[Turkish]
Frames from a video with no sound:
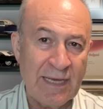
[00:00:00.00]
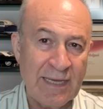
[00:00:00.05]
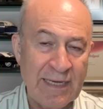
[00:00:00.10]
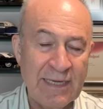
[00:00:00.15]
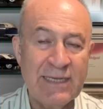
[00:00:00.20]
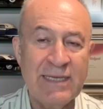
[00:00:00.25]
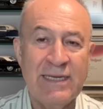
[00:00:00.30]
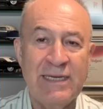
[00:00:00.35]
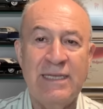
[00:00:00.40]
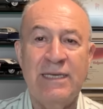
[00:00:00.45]

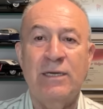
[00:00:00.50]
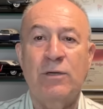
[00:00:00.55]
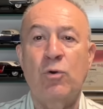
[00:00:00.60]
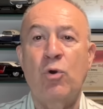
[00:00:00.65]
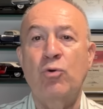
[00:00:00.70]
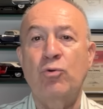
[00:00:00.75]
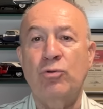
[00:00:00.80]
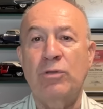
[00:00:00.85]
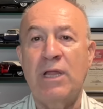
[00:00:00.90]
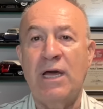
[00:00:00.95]
ilgili
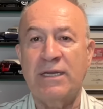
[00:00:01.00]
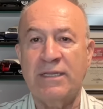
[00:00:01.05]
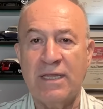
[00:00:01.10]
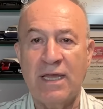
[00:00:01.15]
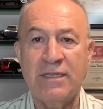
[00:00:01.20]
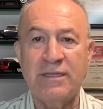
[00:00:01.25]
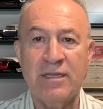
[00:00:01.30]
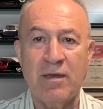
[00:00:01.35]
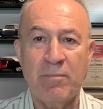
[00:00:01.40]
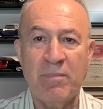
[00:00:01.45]

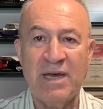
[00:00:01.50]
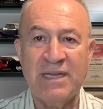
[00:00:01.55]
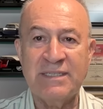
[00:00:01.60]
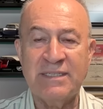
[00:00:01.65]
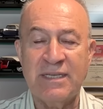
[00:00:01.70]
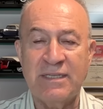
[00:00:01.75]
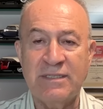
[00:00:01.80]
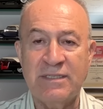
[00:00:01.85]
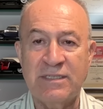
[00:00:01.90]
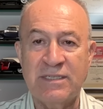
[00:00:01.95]
konulardan da
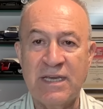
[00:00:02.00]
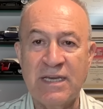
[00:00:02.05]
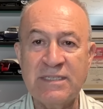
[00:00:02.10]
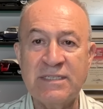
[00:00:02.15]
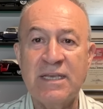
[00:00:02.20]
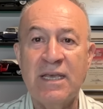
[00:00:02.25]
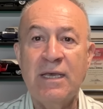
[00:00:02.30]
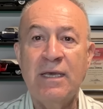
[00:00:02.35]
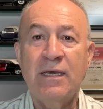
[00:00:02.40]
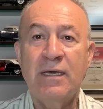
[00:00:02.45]
bahsedeceğiz.